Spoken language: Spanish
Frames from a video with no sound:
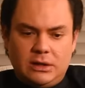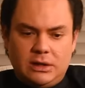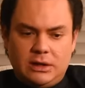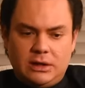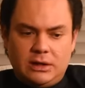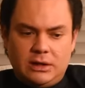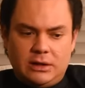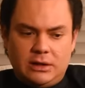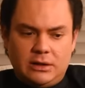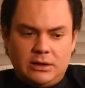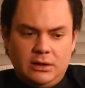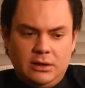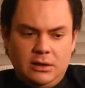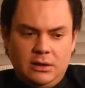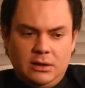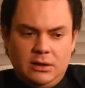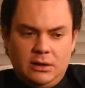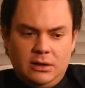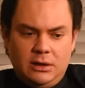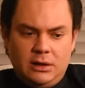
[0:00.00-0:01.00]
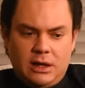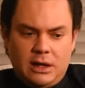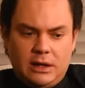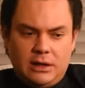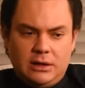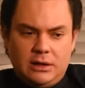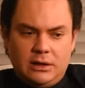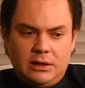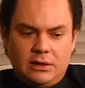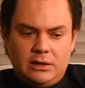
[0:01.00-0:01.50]
de que
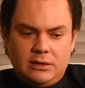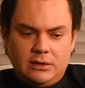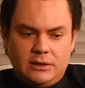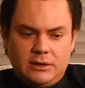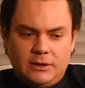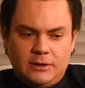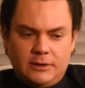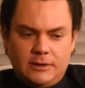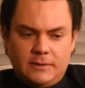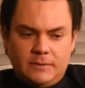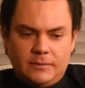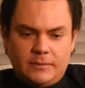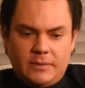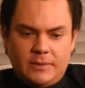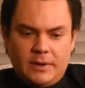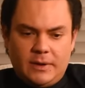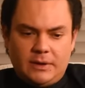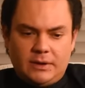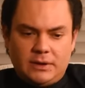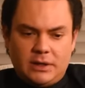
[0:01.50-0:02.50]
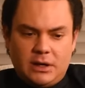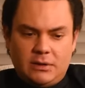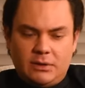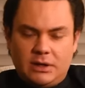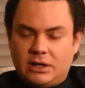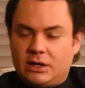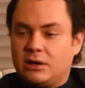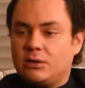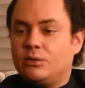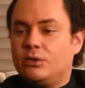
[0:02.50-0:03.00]
a él eh, eh,
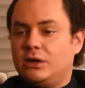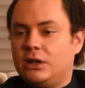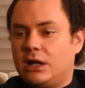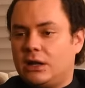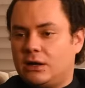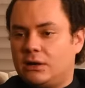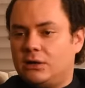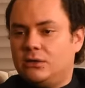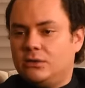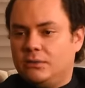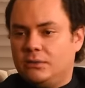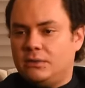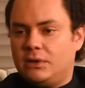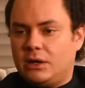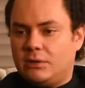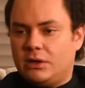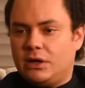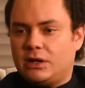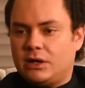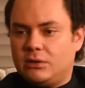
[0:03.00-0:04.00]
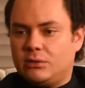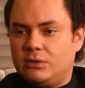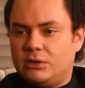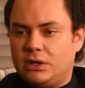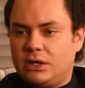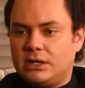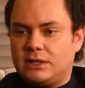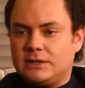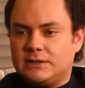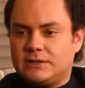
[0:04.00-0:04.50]
había que cuidarlo, había que
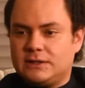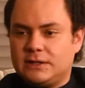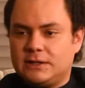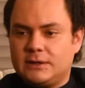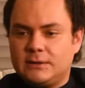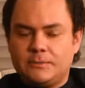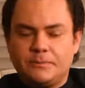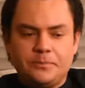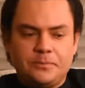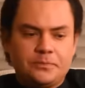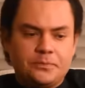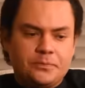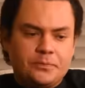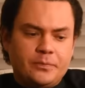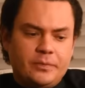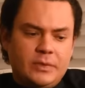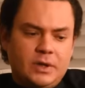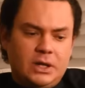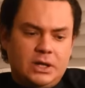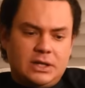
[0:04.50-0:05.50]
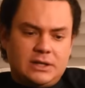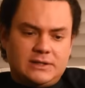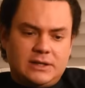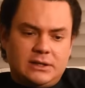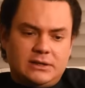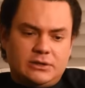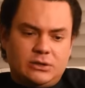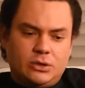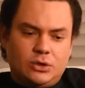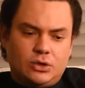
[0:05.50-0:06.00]
cuidar esa, esa
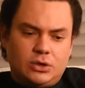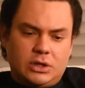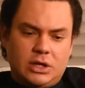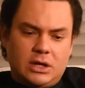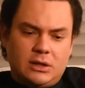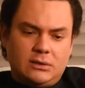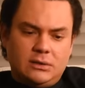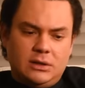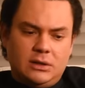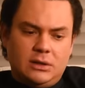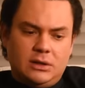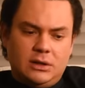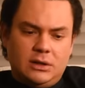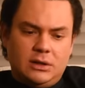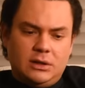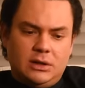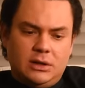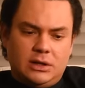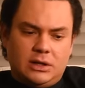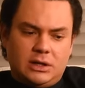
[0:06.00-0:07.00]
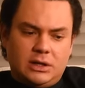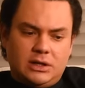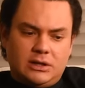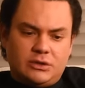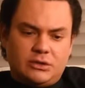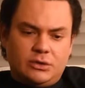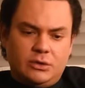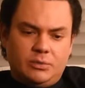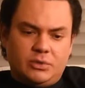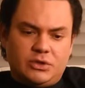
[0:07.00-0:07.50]
historia y que
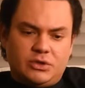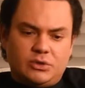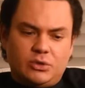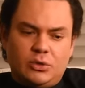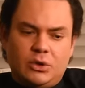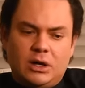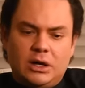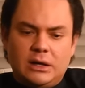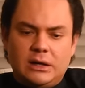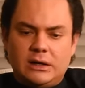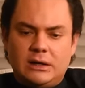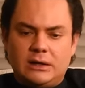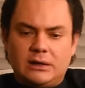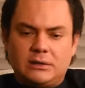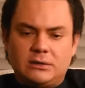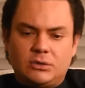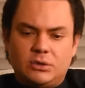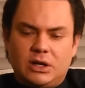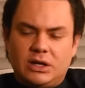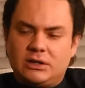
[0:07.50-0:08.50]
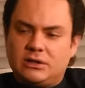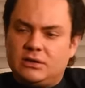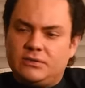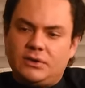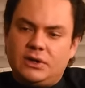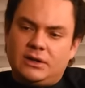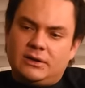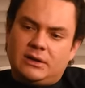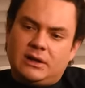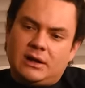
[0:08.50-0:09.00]
esto pues nunca, nunca se
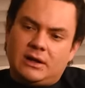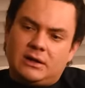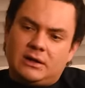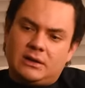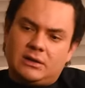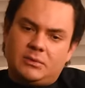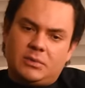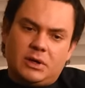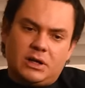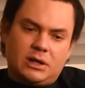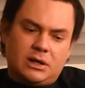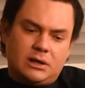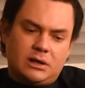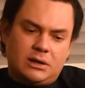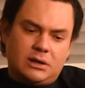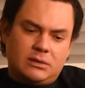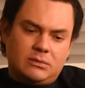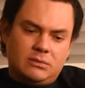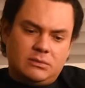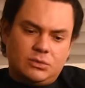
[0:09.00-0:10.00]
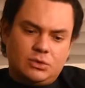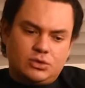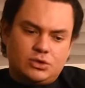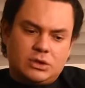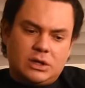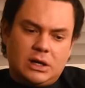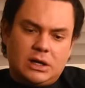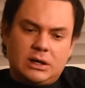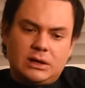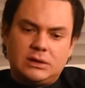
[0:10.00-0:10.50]
filtrara para
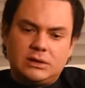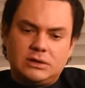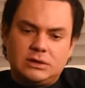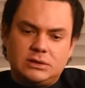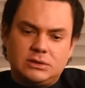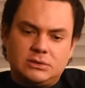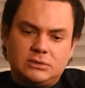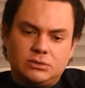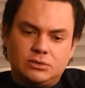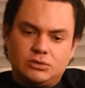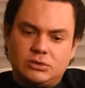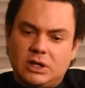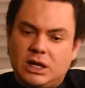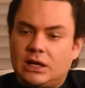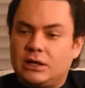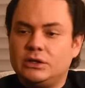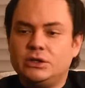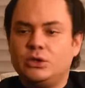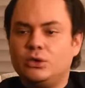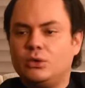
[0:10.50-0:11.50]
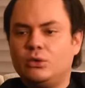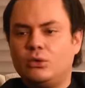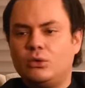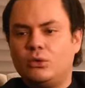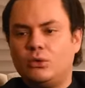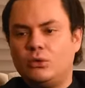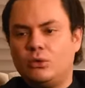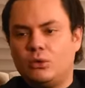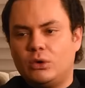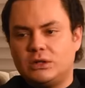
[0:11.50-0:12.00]
buscar eh, un daño
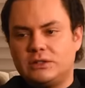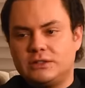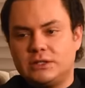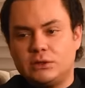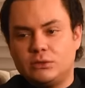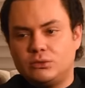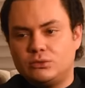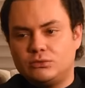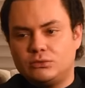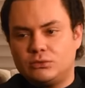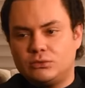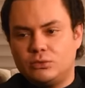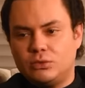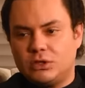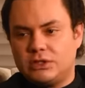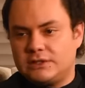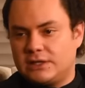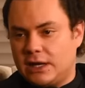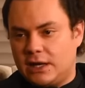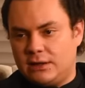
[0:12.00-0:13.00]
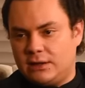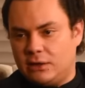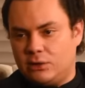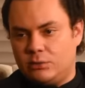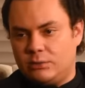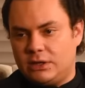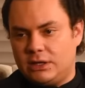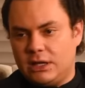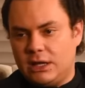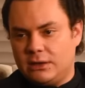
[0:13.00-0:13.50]
o, hacer un,
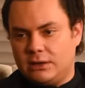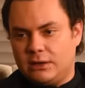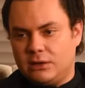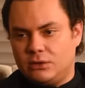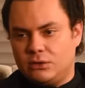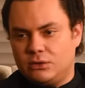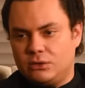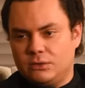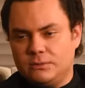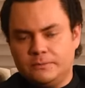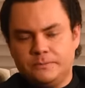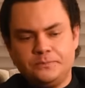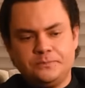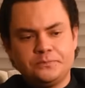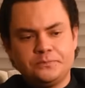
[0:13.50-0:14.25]
escándalo mediático, ¿no?